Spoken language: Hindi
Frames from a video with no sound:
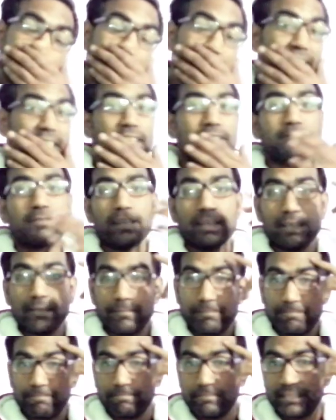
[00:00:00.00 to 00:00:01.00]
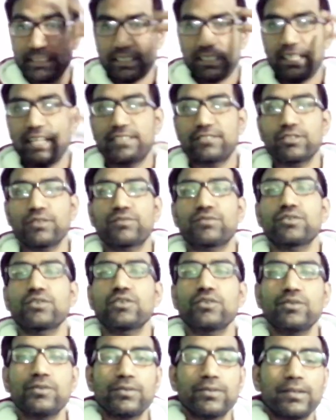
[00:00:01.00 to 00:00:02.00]
हितेश भाई हेड्स ऑफ टू
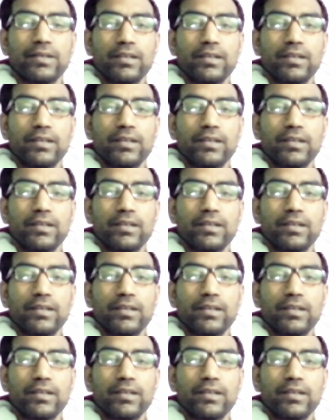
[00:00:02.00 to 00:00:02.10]
यू